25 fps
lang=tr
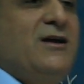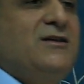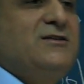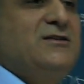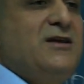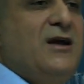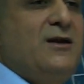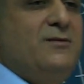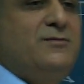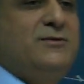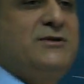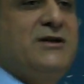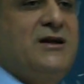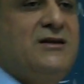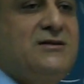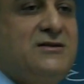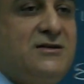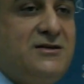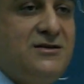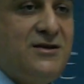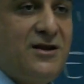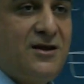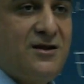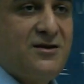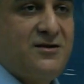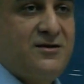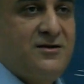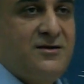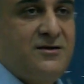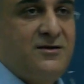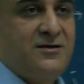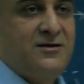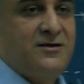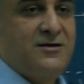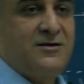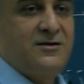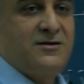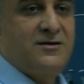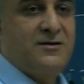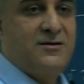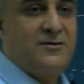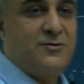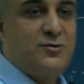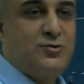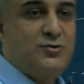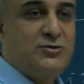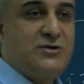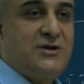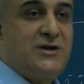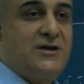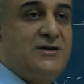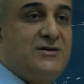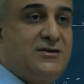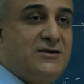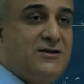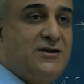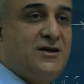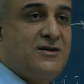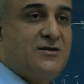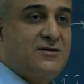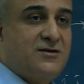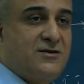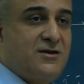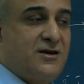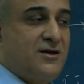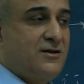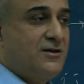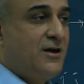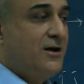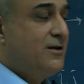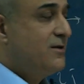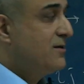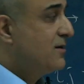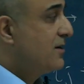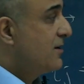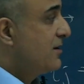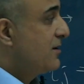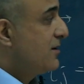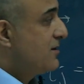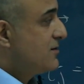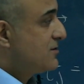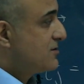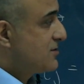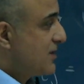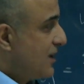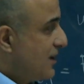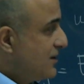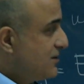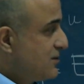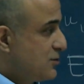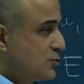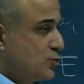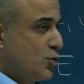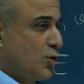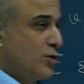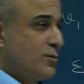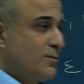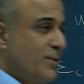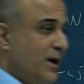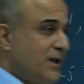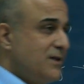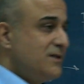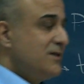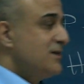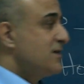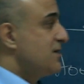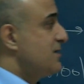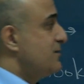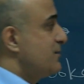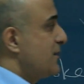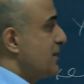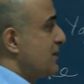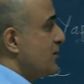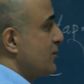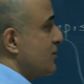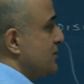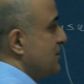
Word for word: teğetsel bir etki değil. Yüzeye dik etki eden sadece normal gerilme